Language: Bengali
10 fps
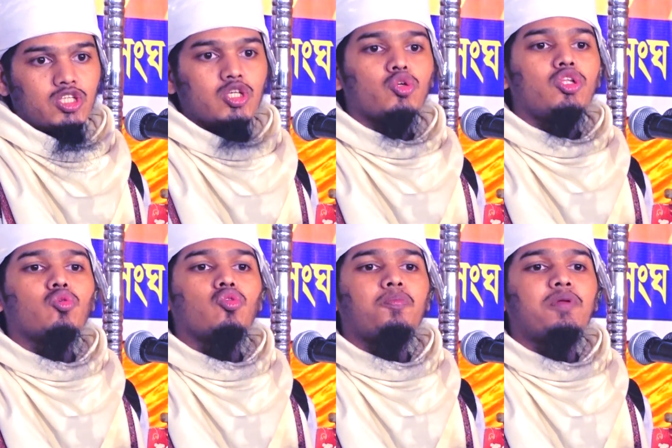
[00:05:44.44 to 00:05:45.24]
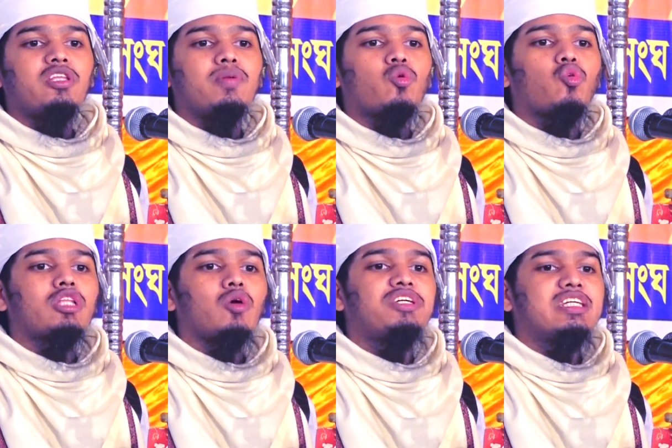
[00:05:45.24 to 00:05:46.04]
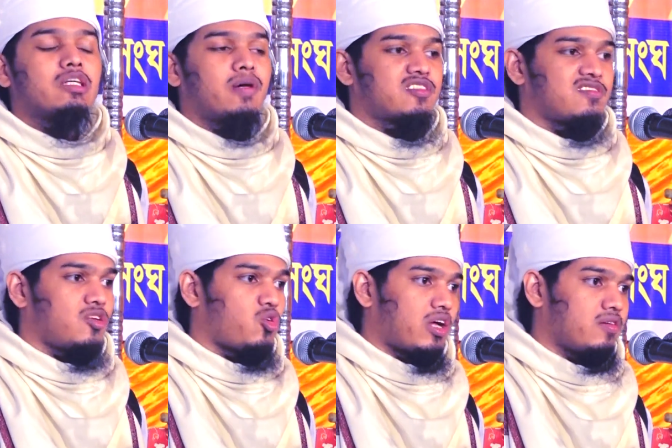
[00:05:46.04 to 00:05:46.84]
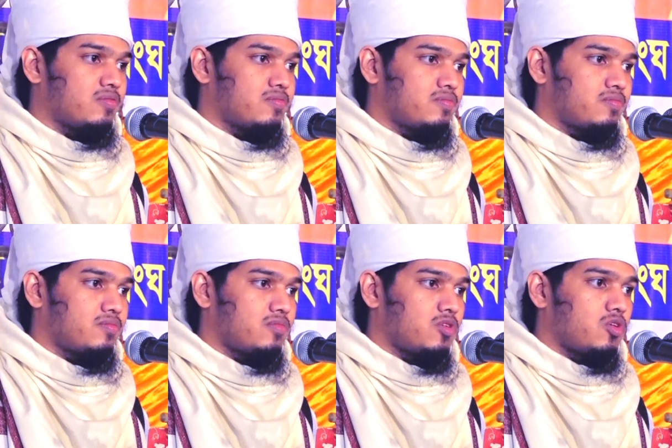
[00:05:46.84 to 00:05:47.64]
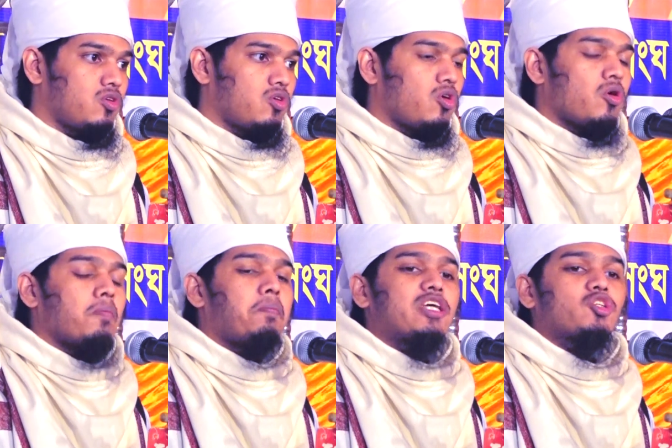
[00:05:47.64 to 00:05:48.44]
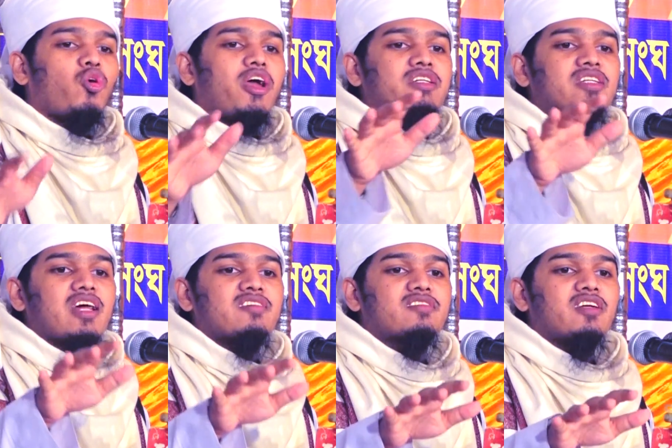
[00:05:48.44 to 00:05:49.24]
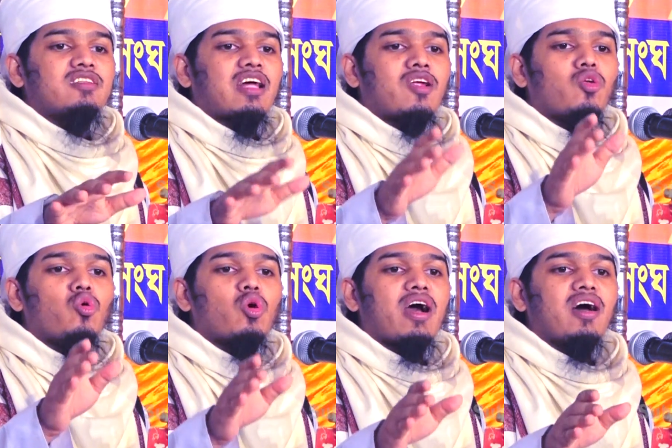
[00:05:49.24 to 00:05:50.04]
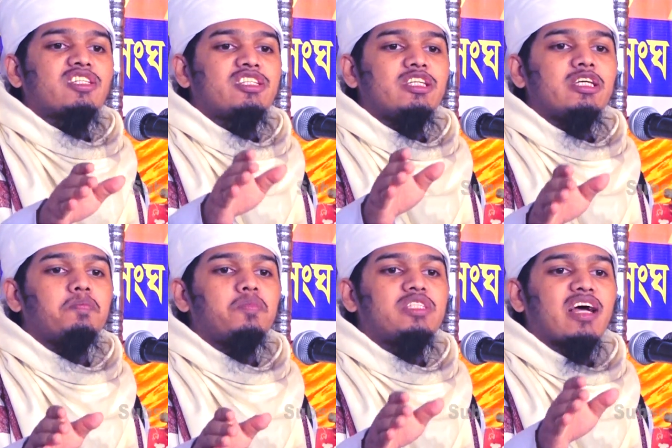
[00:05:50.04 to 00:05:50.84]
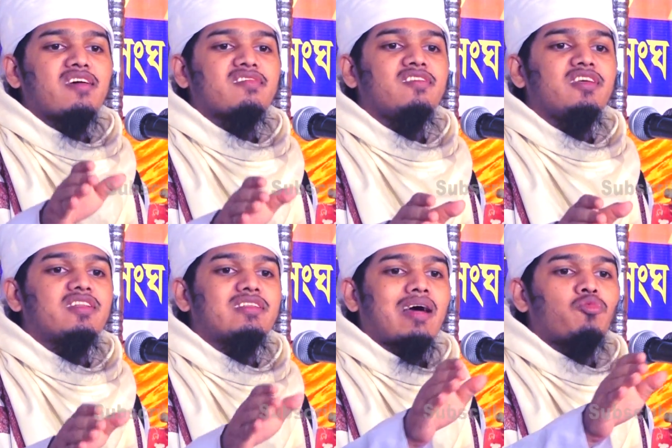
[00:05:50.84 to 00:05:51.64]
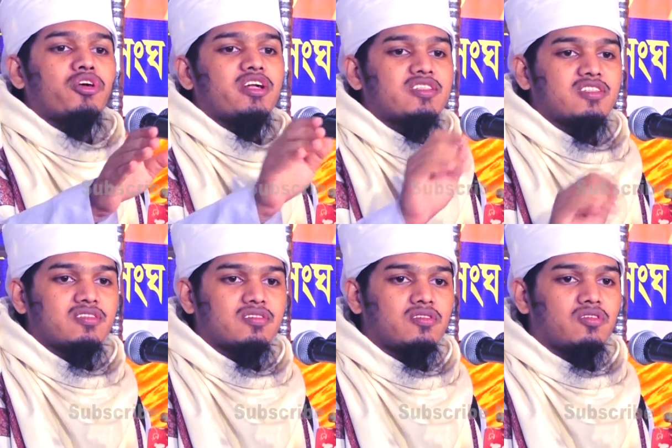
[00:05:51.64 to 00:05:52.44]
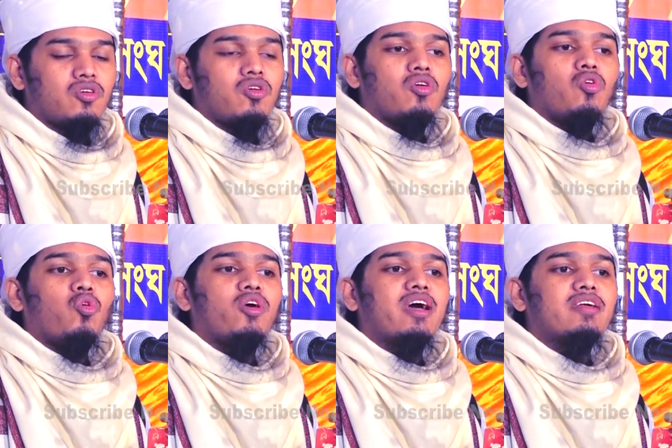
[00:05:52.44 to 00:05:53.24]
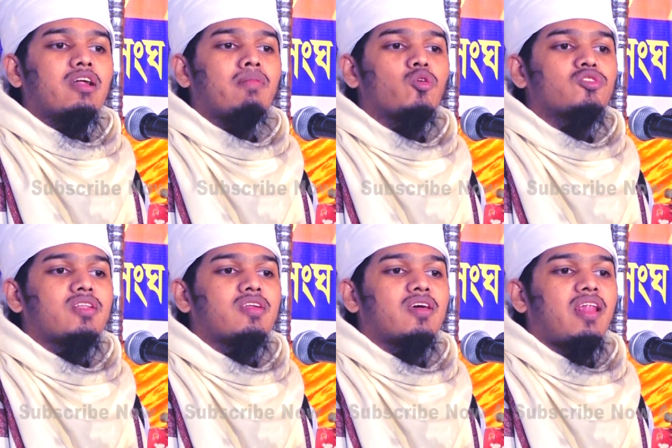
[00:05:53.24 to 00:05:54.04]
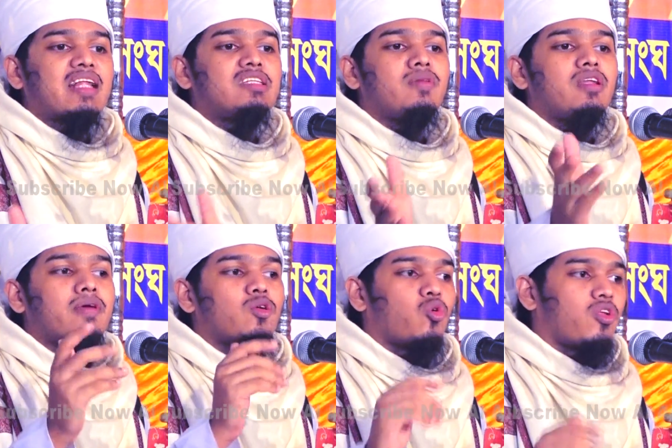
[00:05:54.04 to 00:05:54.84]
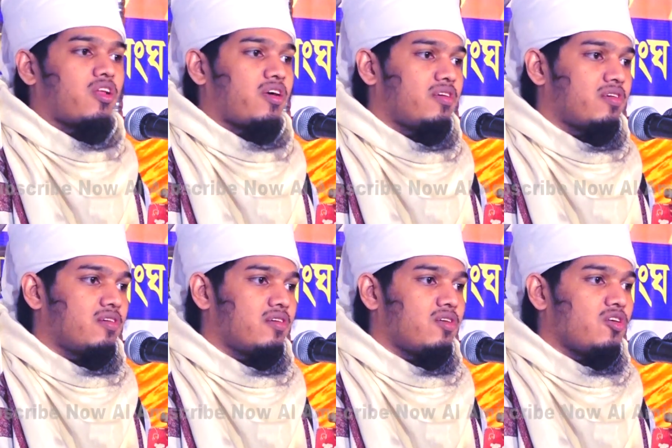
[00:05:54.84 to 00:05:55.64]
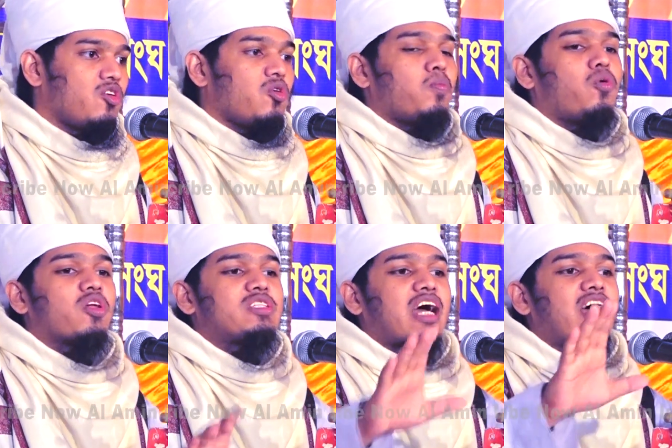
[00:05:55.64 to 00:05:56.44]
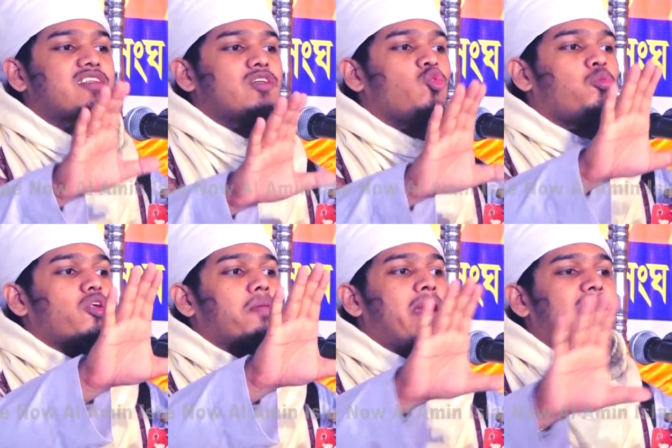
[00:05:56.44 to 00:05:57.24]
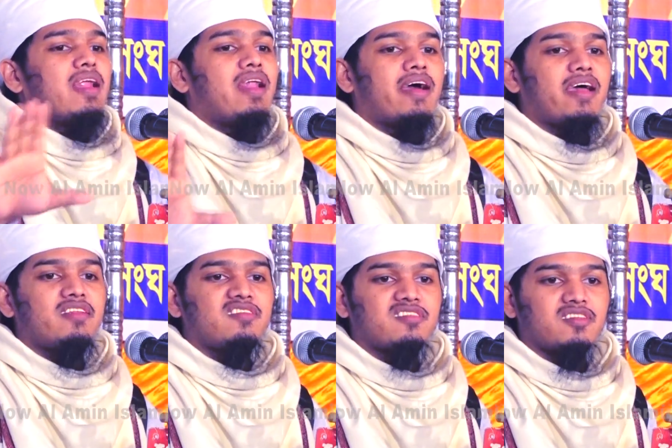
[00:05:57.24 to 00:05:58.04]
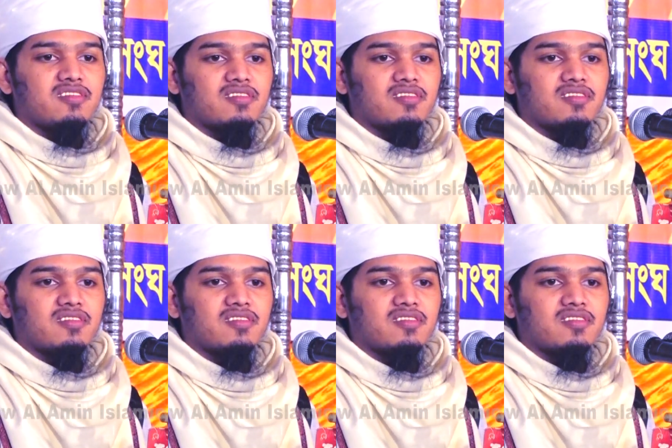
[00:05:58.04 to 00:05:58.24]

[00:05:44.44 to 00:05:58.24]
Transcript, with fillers: ইহুদিগুলো পৃথিবীর কোথাও টিকতে পারতেছিল না বেশ কয়েকটি রাষ্ট্রে তারা নৌকা শিপ জাহাজ নিয়ে তাবু গেড়েছে ওইখানকার মানুষ তাদেরকে লাথি মেরে বের করে দেয় পরে জাহাজের উপরে ব্যানার লাগাই দিছে